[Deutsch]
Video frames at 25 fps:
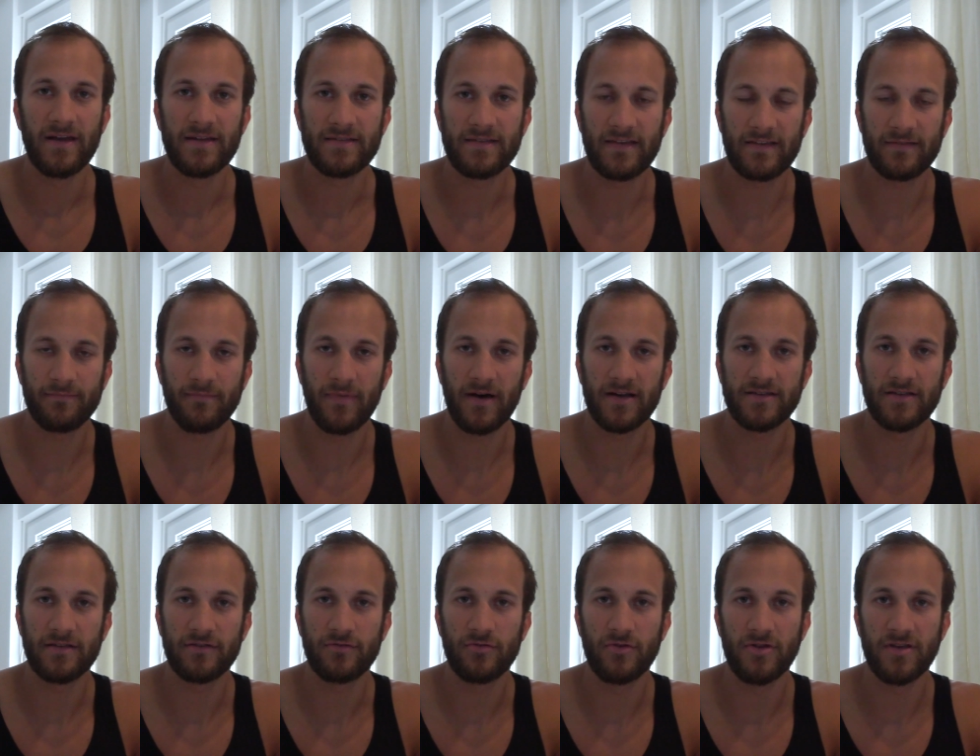das macht
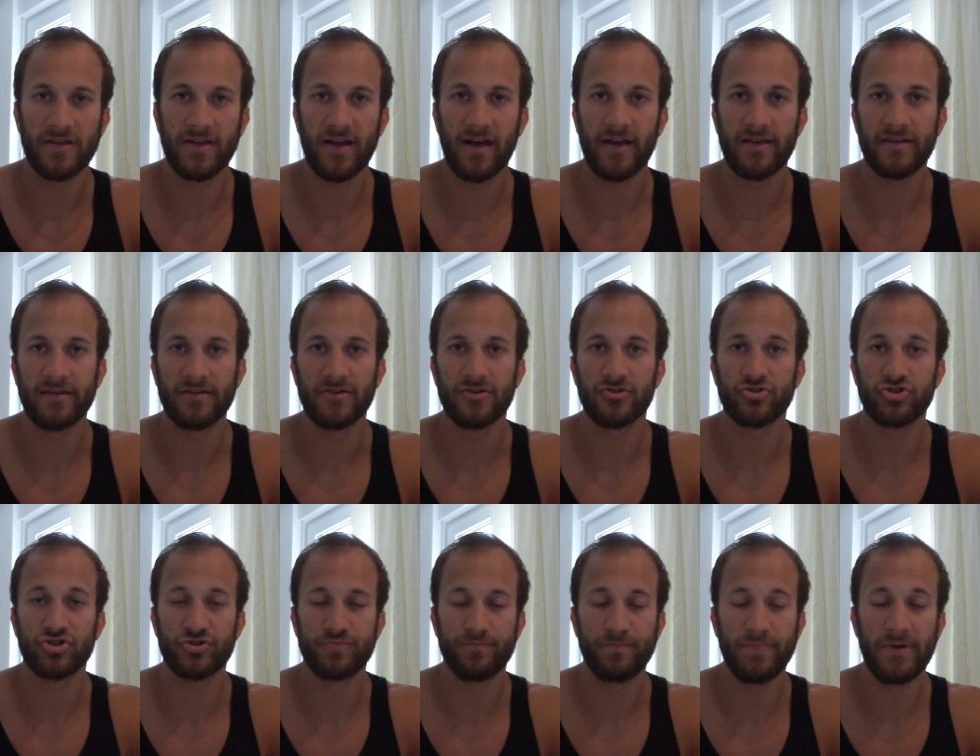natürlich ein
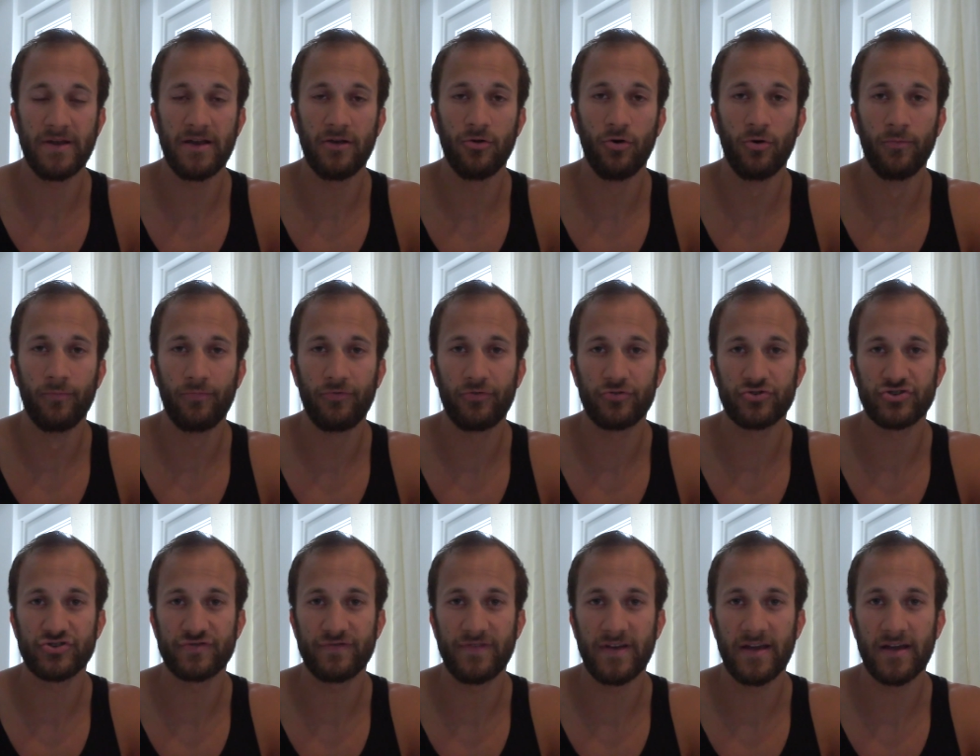Spiel umso
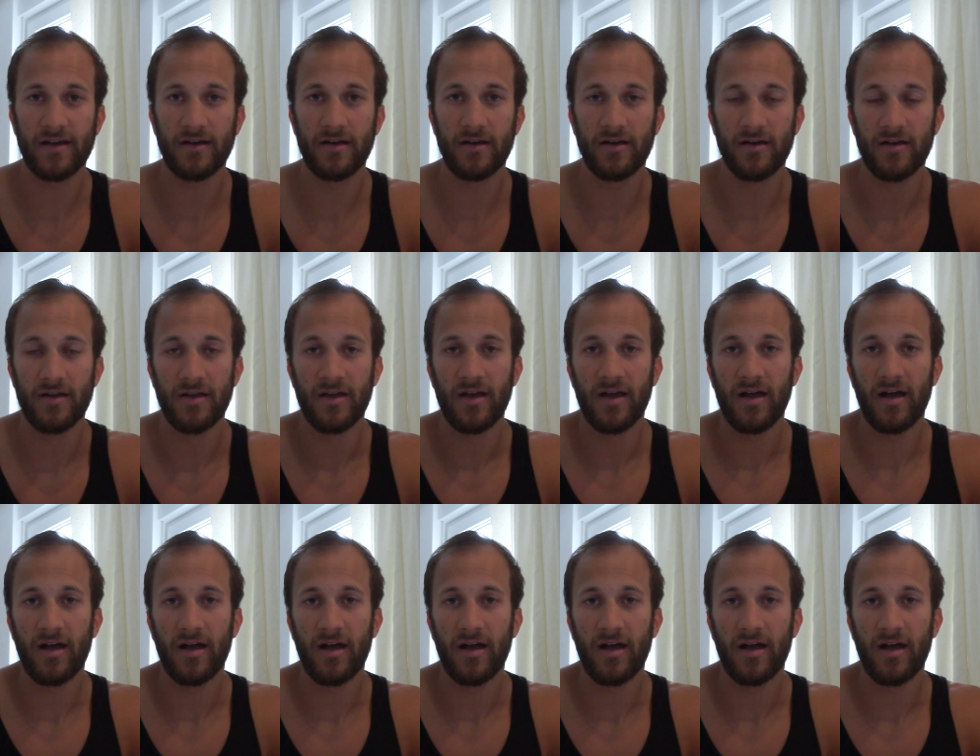schwerer.